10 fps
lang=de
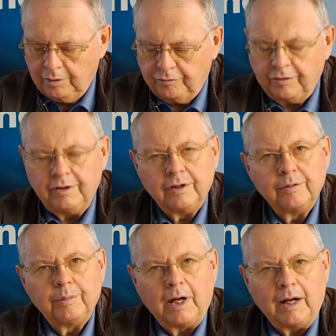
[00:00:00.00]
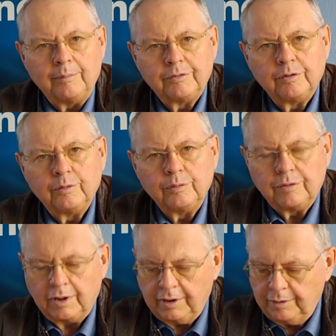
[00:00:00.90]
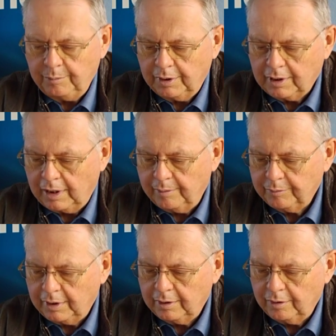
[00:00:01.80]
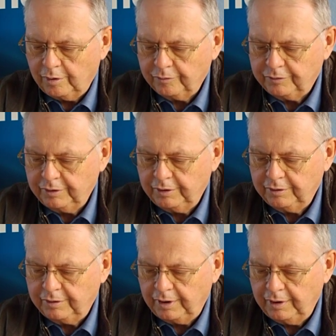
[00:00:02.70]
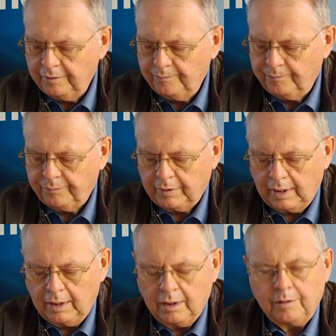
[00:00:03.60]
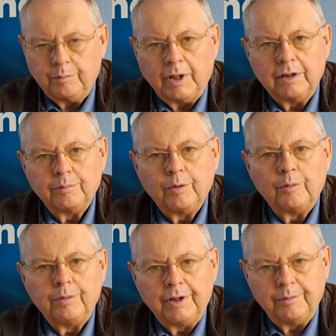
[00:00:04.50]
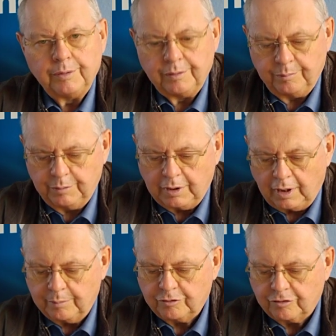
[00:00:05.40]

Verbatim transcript: Findige Beamte und Unternehmer kamen dann auf die Idee, beide Probleme mit einem